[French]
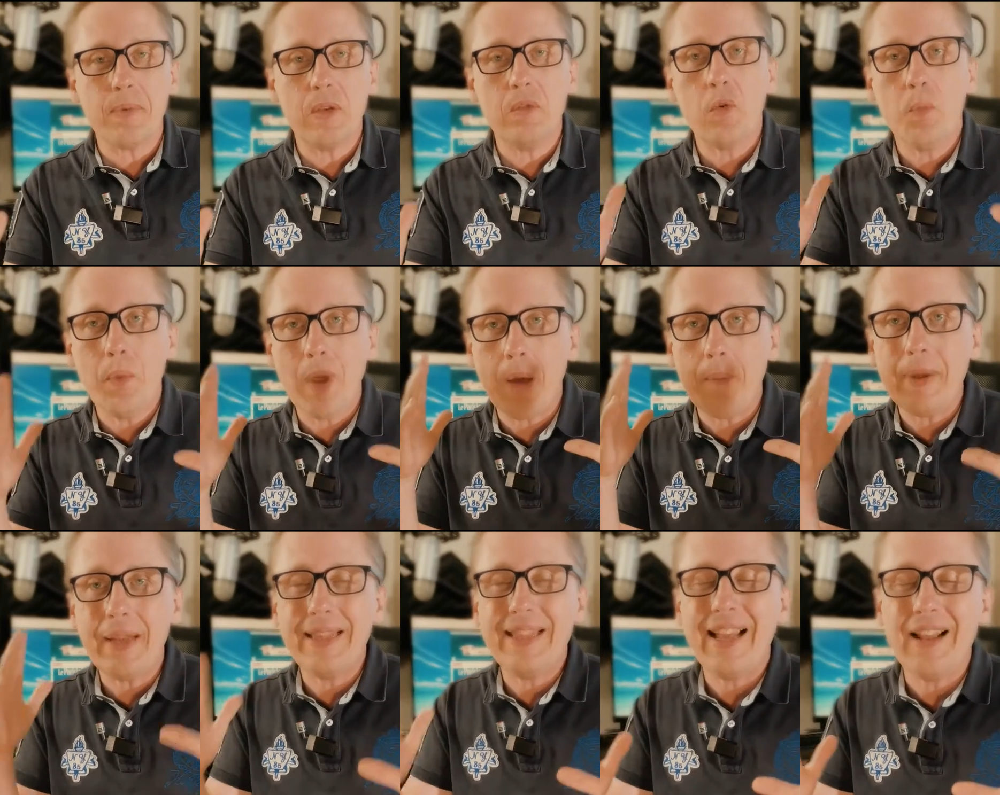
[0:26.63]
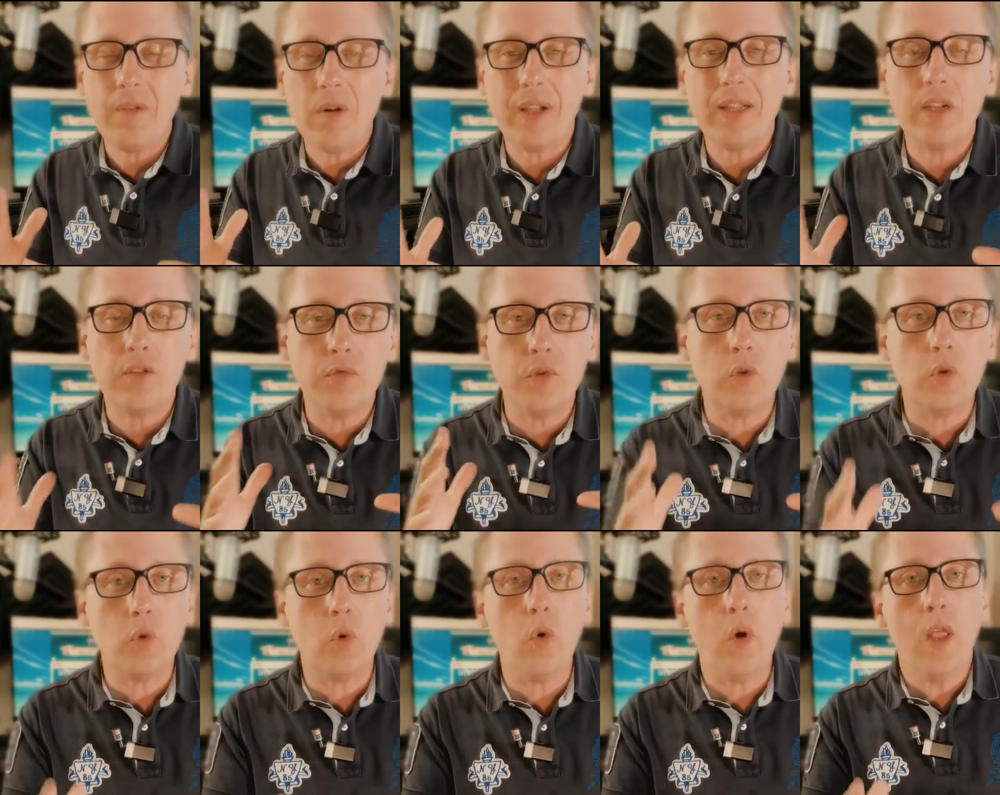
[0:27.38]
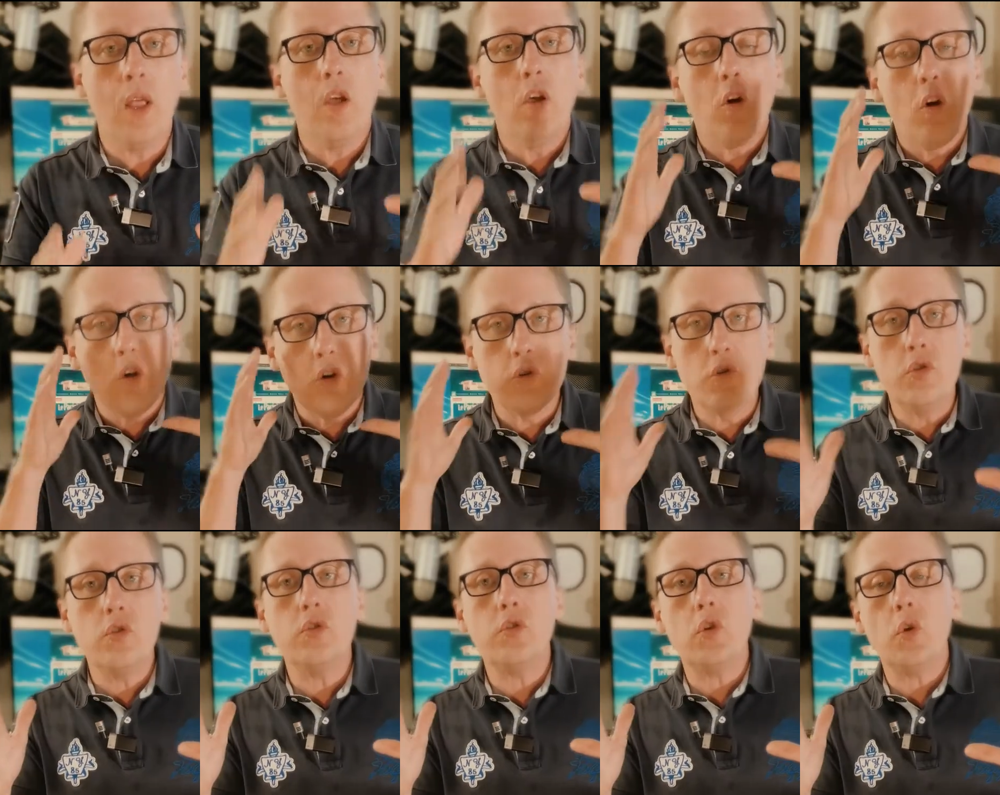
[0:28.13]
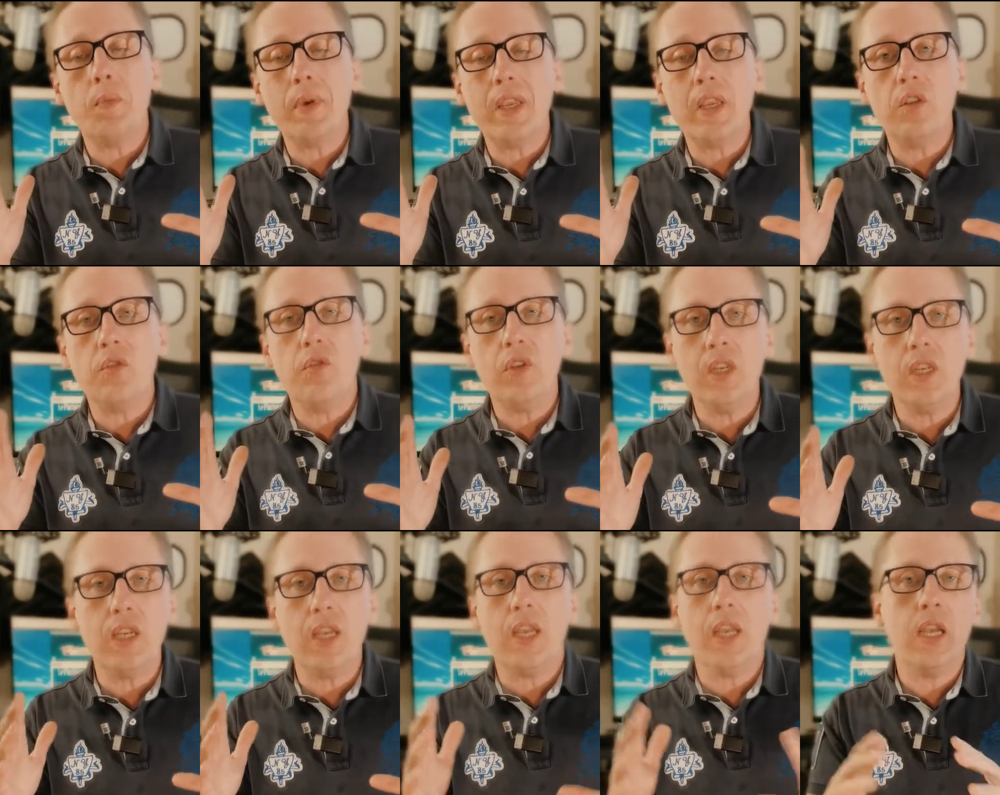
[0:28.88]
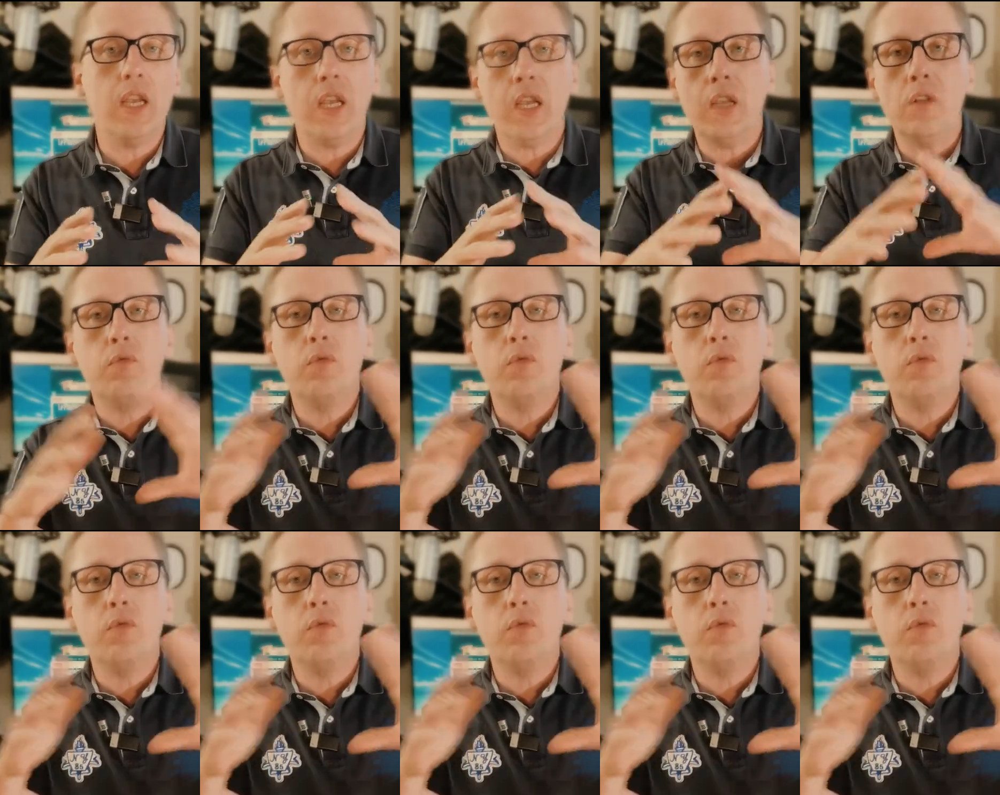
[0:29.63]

qui vous permettent d'avoir des photos euh, juste magnifiques et, de